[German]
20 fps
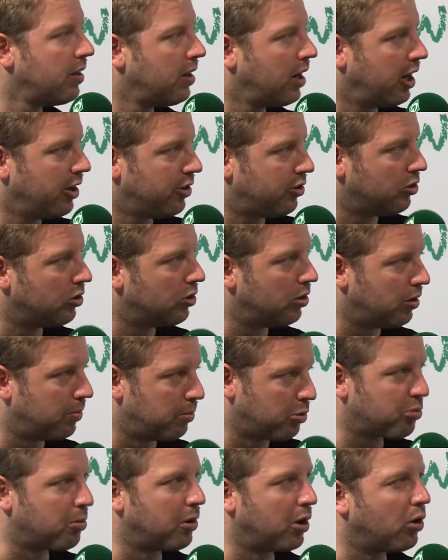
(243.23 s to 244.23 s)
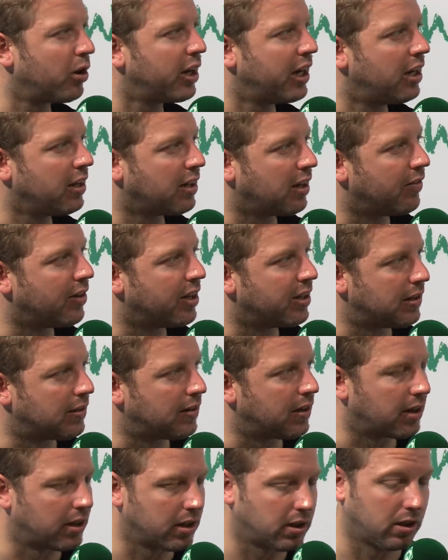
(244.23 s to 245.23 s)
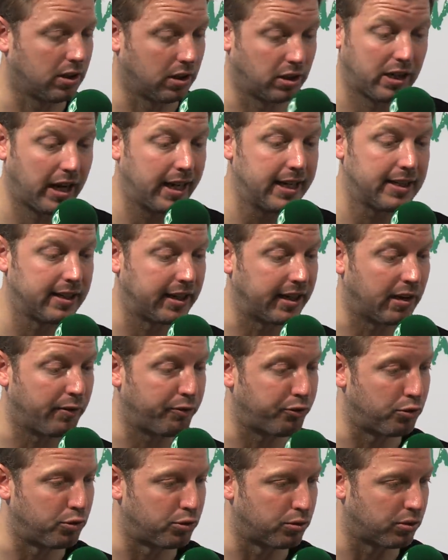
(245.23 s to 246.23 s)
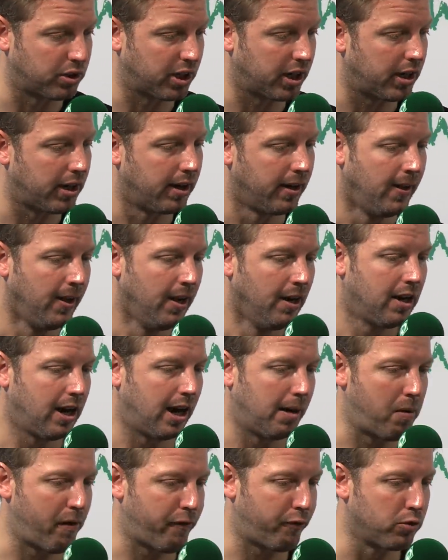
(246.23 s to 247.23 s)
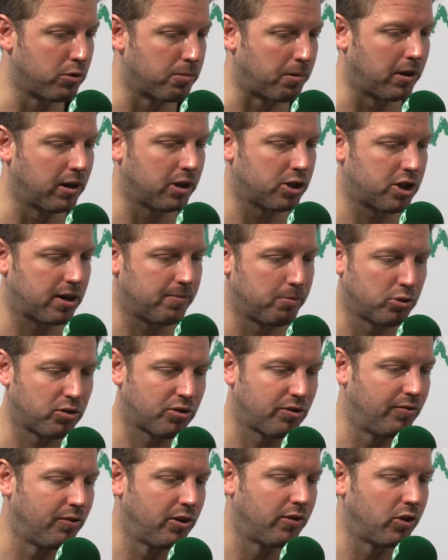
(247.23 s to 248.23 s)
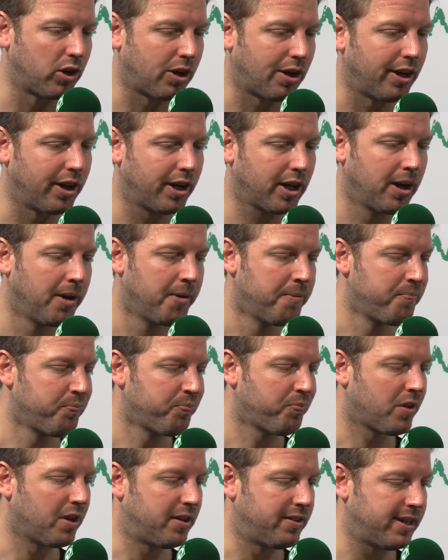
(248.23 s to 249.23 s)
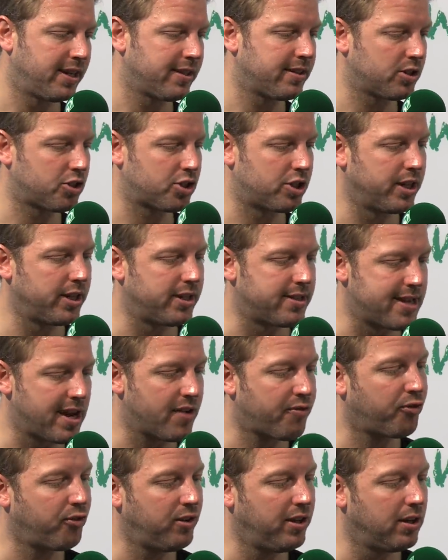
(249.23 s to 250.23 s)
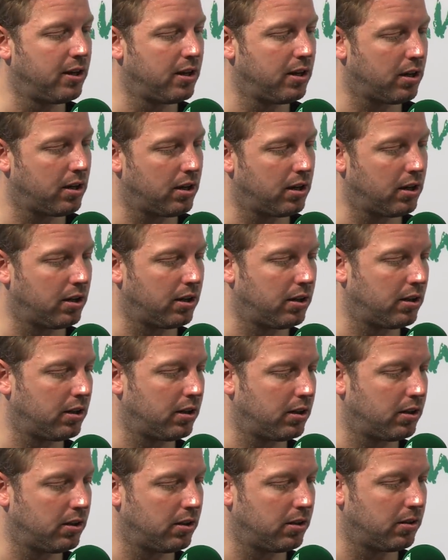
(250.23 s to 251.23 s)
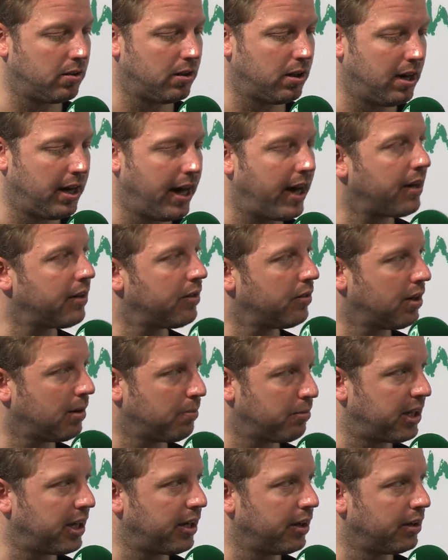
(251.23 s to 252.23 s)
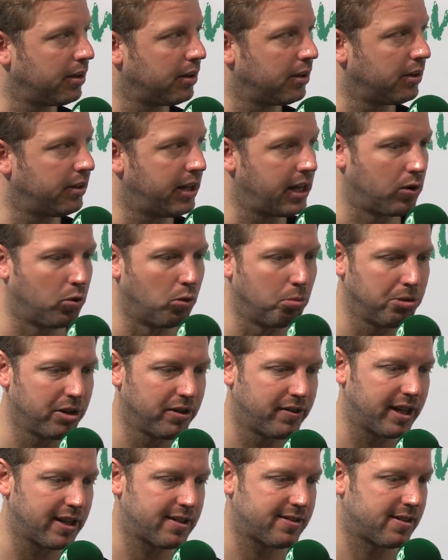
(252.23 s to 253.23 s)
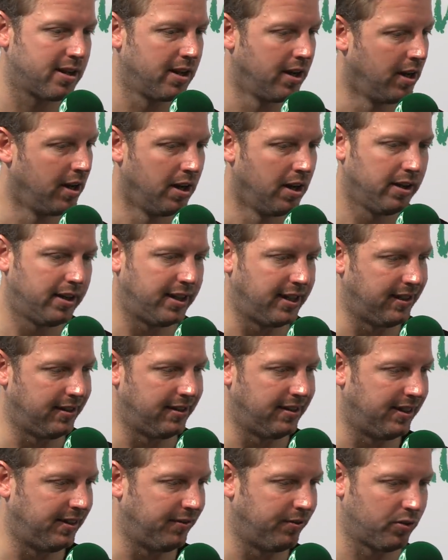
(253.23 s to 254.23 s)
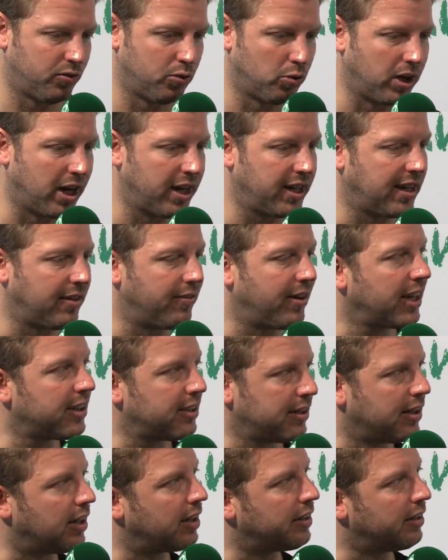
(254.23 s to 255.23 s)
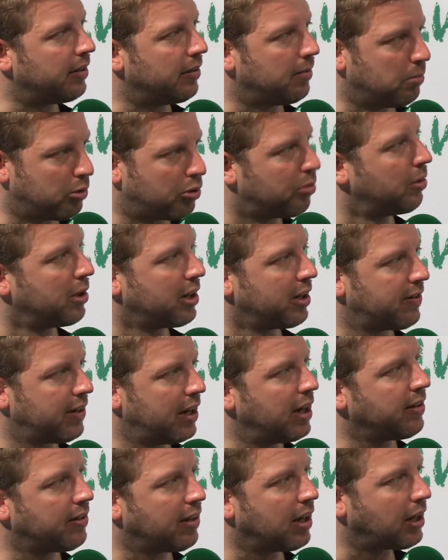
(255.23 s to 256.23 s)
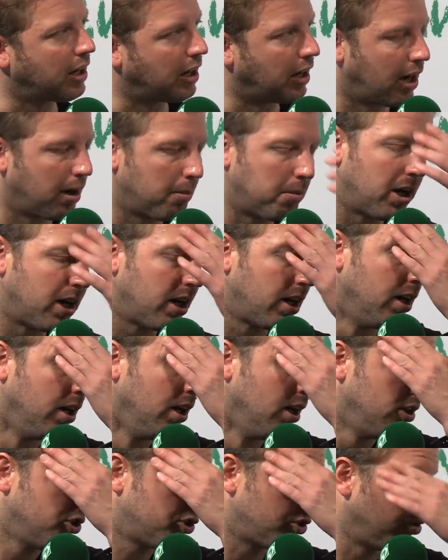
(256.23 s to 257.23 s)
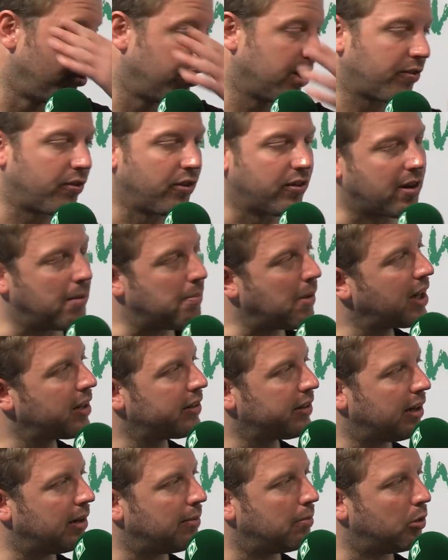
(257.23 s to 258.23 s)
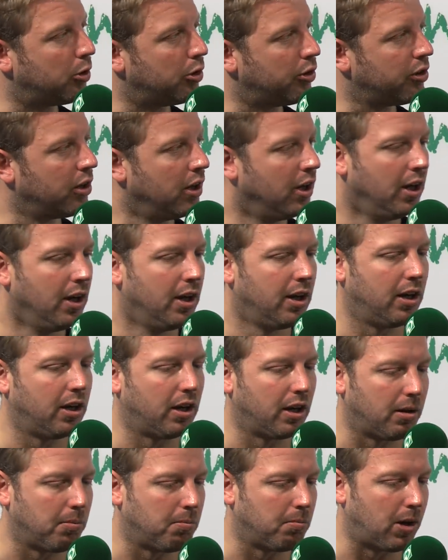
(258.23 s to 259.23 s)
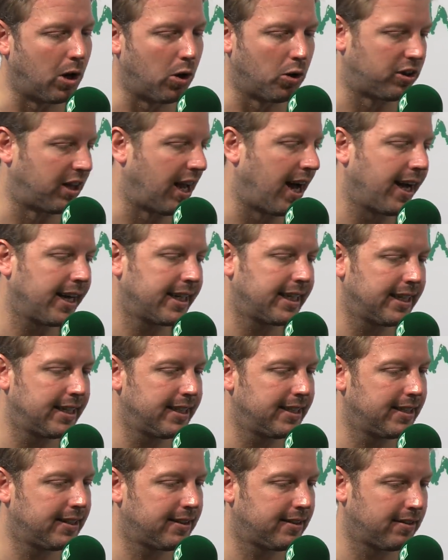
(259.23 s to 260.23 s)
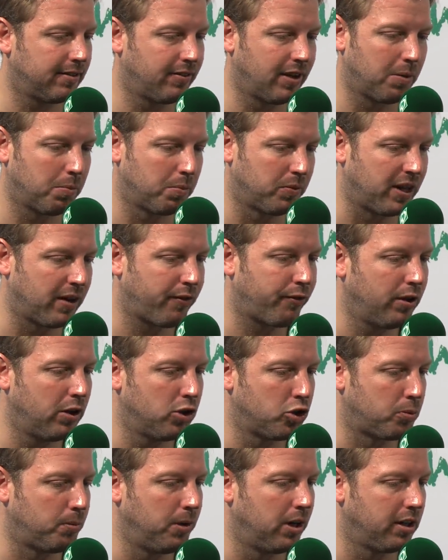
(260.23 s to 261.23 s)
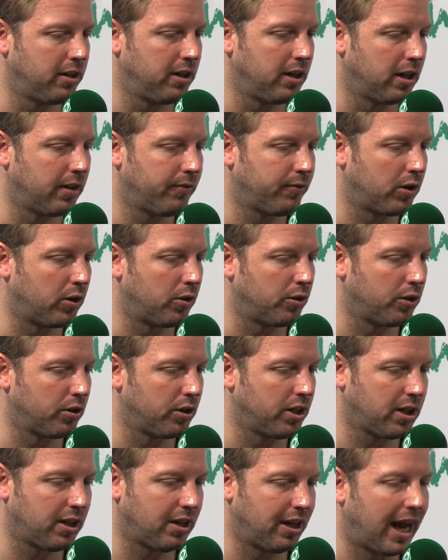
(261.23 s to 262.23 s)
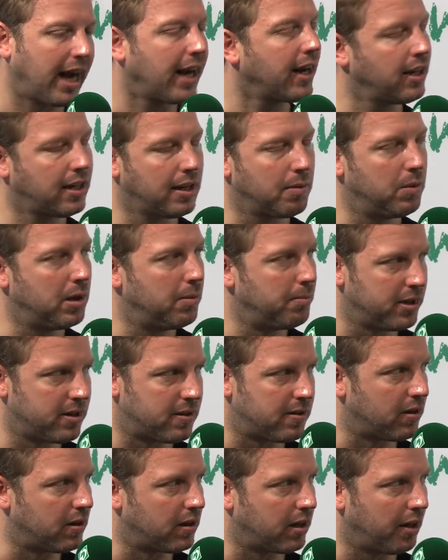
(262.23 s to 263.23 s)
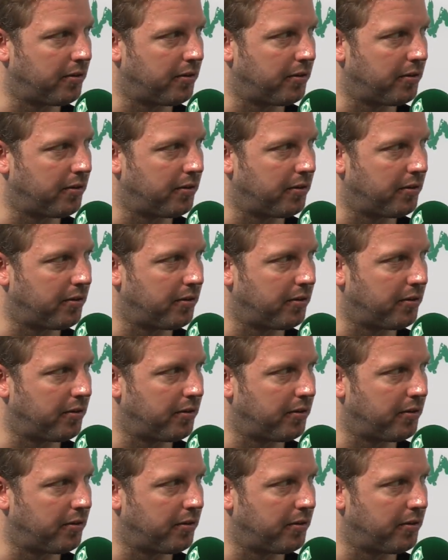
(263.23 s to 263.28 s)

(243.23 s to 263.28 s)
Also muss man auch ehrlicherweise sagen. Ich, ich teile dein Gefühl total. Aber fußballerisch mussten wir wirklich sehr, sehr schnell sehr viel äh, lernen und haben Dinge, Dinge umgesetzt, die, die wir so gar nicht erwartet hatten, muss man ganz ehrlich sagen. Aber schön, dass wir es gemacht haben. Und ähm, auch da gilt, wir haben sehr viele Spieler, die einfach auch noch nicht, lange nicht am Limit sind.